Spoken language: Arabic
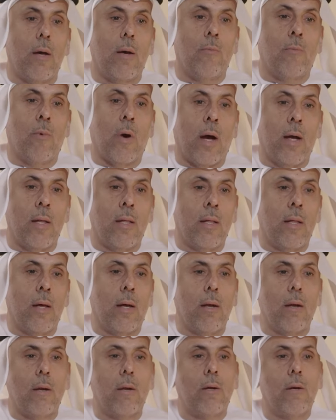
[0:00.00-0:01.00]

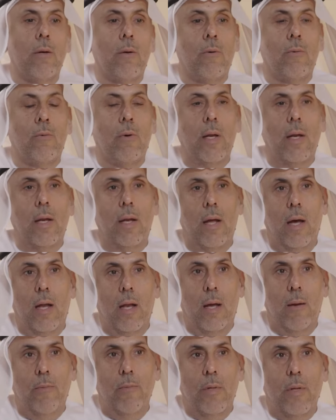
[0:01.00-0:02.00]
مقدر ولله
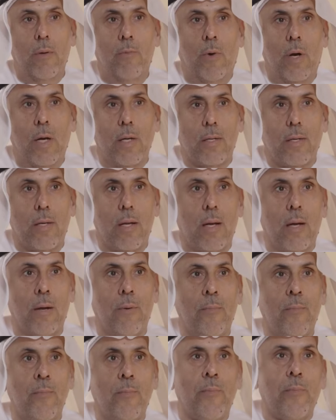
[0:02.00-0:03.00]
الحمد المحصلة
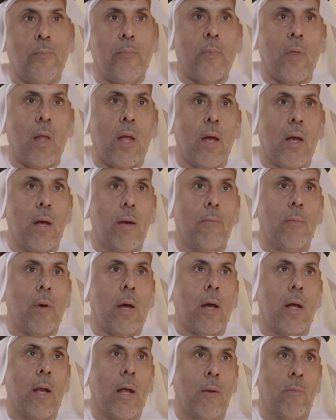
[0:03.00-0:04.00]
من
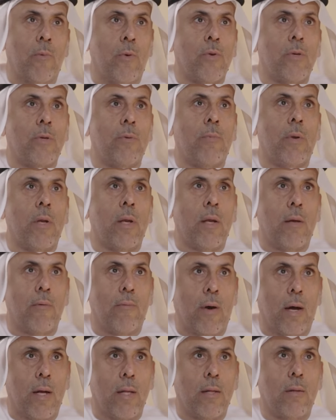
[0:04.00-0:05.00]
خلال الموسم اللي
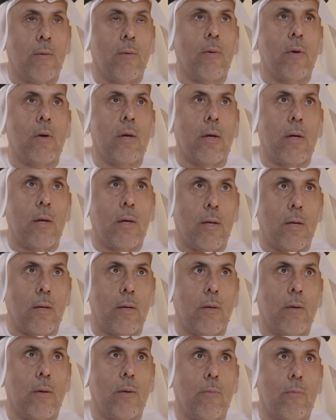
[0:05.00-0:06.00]
فات
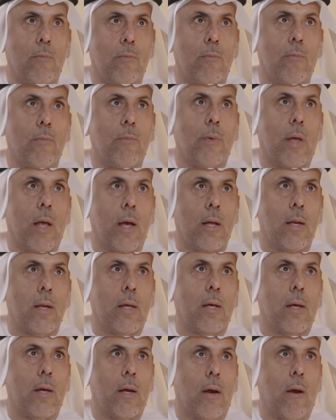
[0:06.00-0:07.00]

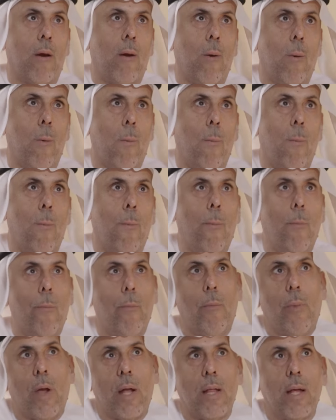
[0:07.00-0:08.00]
يعني
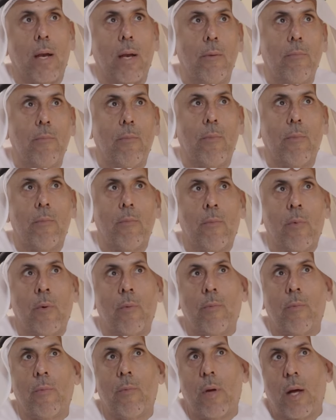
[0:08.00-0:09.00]
قدرنا
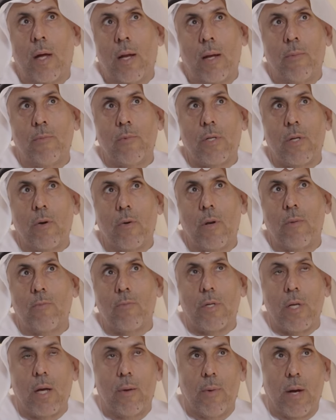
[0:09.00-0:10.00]
مو على مستوى
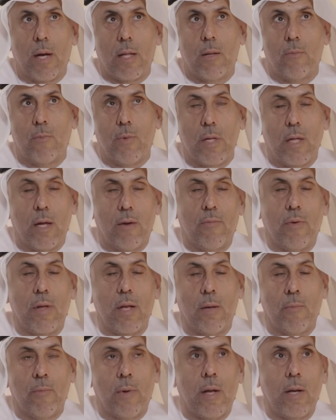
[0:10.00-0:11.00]
مسابقة المحترفين
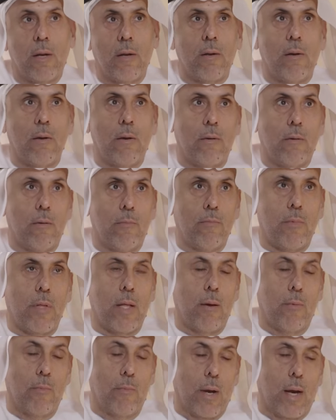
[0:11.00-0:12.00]
يمكن
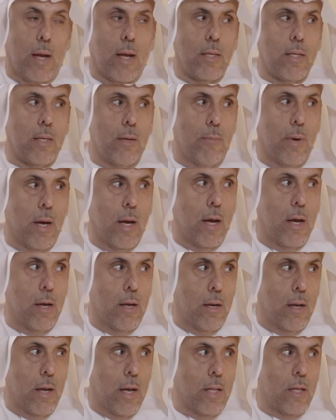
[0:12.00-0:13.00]
مركزنا ما كان
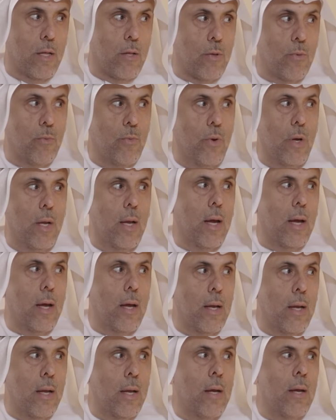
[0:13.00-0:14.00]
قد الطموح
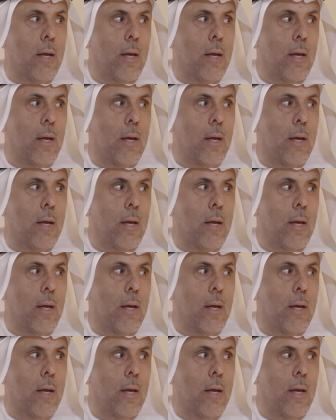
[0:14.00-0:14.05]
لكن